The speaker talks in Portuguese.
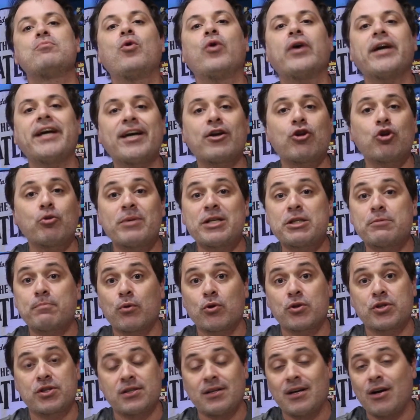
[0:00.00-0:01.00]
morreram numa
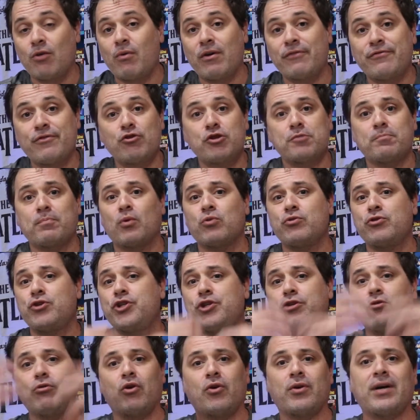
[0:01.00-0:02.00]
explosão, o avião
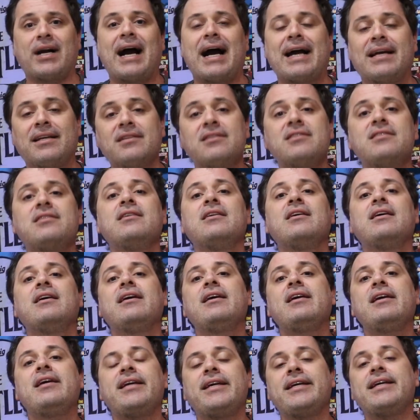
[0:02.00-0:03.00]
explodiu em Long Island
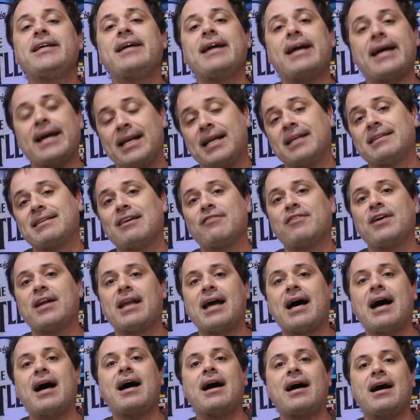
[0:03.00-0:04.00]
e ela estava
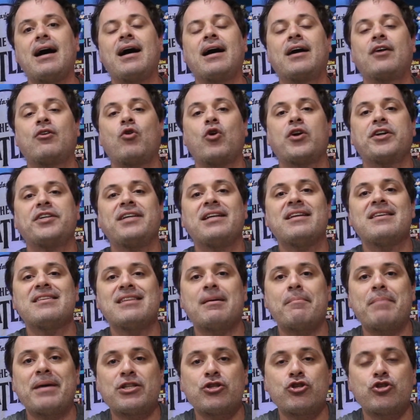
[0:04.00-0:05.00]
lá, a Courtney
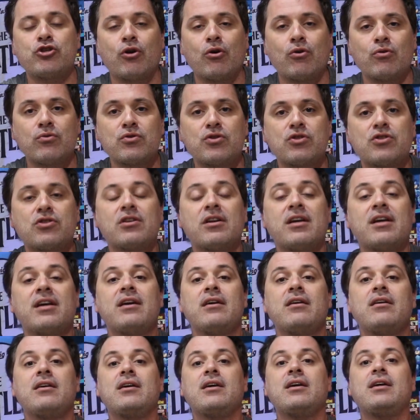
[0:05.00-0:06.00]
Elizabeth Jones,
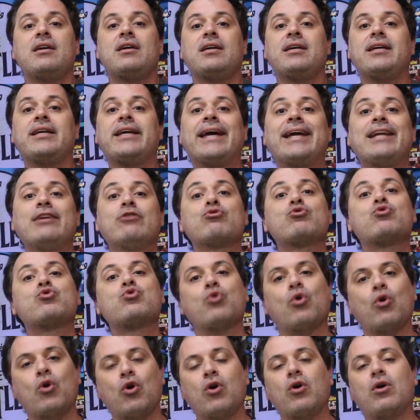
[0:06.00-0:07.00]
e ele
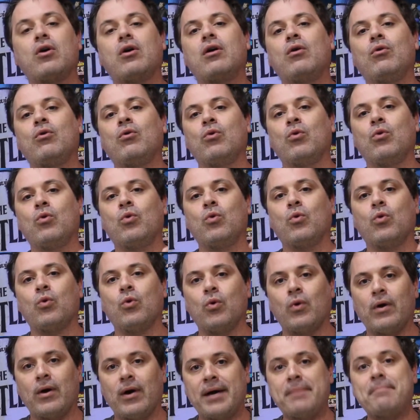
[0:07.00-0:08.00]
usou
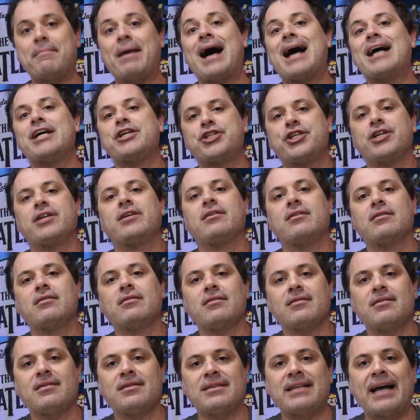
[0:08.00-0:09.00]
o, a imagem
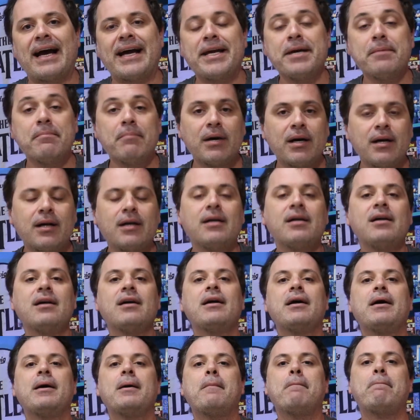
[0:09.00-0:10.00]
da irmã
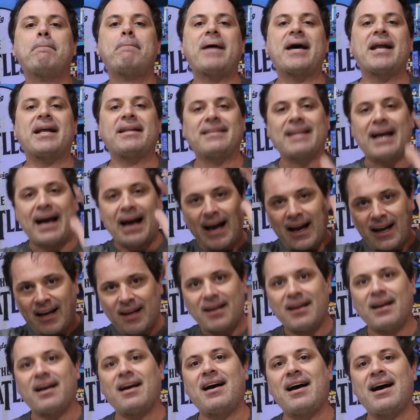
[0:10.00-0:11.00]
para
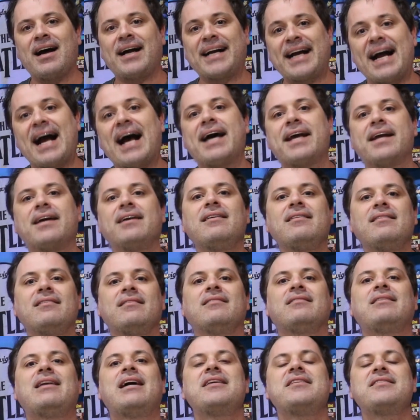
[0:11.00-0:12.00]
dar a cara
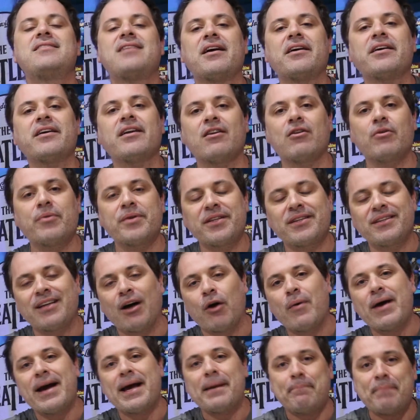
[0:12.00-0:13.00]
da Stargirl.
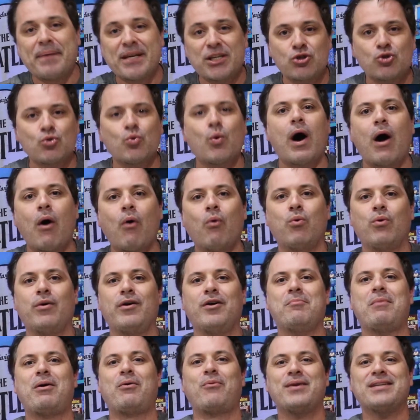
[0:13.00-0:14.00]
Então é pessoal,
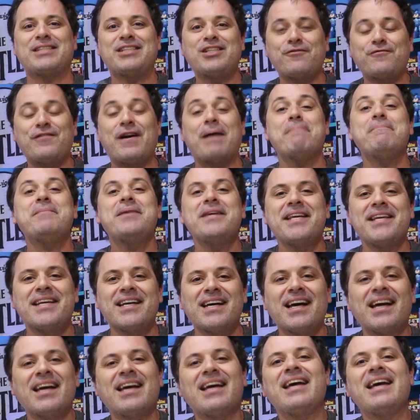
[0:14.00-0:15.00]
é uma coisa de
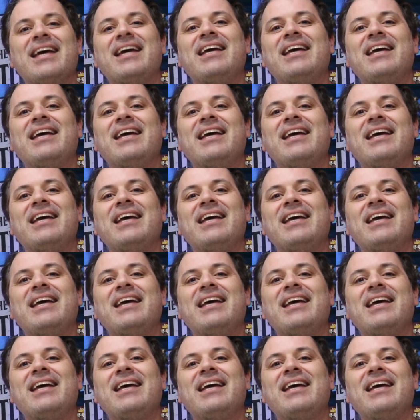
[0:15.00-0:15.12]
família.